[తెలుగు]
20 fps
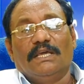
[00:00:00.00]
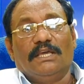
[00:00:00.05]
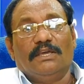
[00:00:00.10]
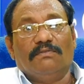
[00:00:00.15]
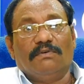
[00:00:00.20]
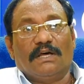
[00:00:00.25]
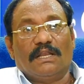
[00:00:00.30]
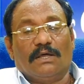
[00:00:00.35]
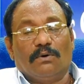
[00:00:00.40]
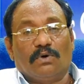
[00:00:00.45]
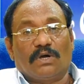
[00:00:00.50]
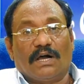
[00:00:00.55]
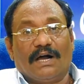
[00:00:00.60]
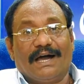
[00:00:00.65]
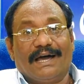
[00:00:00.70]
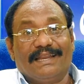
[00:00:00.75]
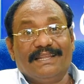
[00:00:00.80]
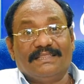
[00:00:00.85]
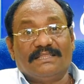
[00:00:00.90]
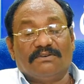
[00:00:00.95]
ఇవాళ ఒక
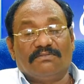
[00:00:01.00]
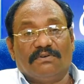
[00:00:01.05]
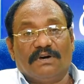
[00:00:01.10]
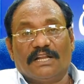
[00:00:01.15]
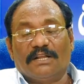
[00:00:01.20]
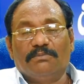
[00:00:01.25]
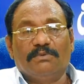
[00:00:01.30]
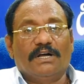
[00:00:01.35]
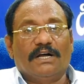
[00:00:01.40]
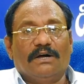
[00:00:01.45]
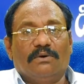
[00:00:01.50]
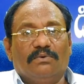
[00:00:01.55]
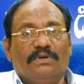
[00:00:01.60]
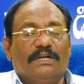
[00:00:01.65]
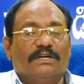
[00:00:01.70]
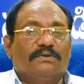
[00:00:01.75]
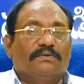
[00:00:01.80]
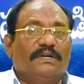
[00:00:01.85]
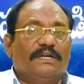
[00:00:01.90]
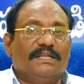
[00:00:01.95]
హరిత వనంగా
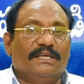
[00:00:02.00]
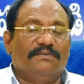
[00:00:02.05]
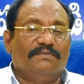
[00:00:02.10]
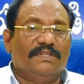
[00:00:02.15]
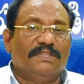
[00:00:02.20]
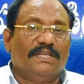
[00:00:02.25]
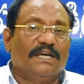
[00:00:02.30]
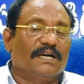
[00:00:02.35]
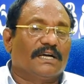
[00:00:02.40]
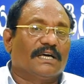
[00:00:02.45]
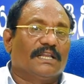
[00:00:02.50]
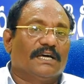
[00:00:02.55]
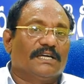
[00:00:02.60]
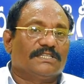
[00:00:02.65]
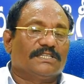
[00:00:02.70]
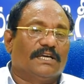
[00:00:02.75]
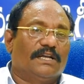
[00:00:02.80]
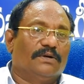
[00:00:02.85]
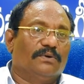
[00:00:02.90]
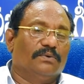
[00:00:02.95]
ఉన్నటువంటి విద్యా
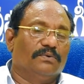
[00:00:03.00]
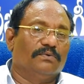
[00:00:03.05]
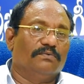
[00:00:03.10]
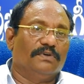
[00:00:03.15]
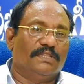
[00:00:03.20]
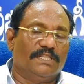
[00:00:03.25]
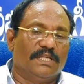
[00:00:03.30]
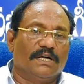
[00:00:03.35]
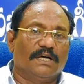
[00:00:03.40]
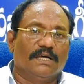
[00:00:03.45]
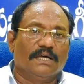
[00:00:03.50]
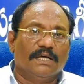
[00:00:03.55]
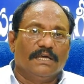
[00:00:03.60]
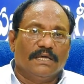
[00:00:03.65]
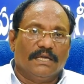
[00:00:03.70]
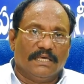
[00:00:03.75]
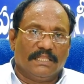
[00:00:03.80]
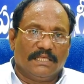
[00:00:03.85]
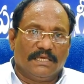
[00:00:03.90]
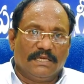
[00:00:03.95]
కళాశాలను విద్య
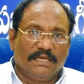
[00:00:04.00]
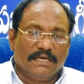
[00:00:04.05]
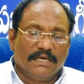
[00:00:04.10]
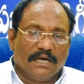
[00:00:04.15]
ఇది